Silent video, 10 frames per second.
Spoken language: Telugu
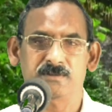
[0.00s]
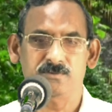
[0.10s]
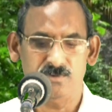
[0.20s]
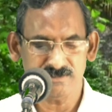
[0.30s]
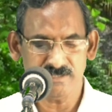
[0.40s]

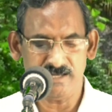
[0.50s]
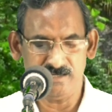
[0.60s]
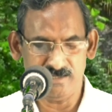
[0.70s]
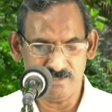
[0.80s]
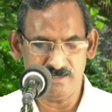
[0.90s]
ఒకసారి
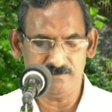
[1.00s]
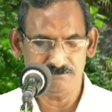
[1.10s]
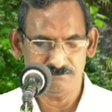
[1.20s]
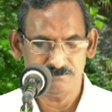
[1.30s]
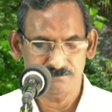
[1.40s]
ఇలా
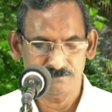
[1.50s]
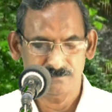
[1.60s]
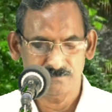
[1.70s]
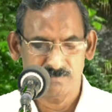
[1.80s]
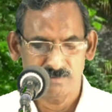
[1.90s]

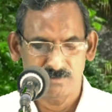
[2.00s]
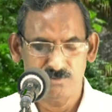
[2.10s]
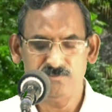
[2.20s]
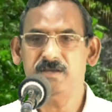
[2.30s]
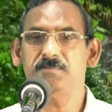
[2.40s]

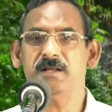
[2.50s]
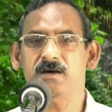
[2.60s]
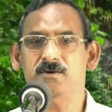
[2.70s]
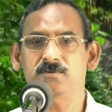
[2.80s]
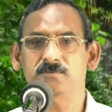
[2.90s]

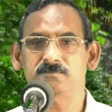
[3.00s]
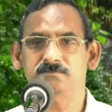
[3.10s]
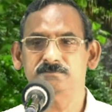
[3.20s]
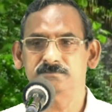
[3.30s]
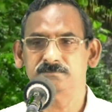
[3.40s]
నువ్వేమన్నావు
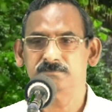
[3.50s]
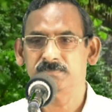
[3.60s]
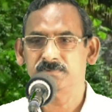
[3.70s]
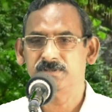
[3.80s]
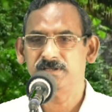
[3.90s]

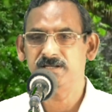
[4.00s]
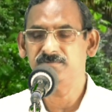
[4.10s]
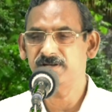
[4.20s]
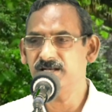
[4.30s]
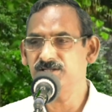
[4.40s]

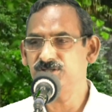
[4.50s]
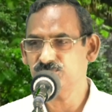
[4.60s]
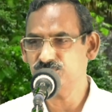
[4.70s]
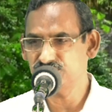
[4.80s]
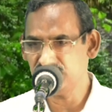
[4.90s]
నీవు రేలు
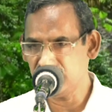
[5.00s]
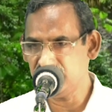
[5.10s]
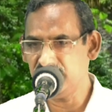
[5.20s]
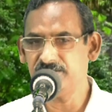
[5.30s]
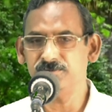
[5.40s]
తీసుకొచ్చి నా
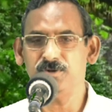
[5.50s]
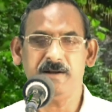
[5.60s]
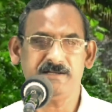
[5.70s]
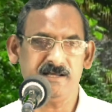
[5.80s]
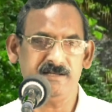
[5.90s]
గాయంలో
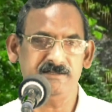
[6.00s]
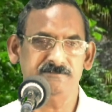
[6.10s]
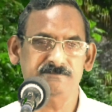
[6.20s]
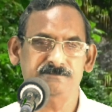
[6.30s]
పెట్టాలి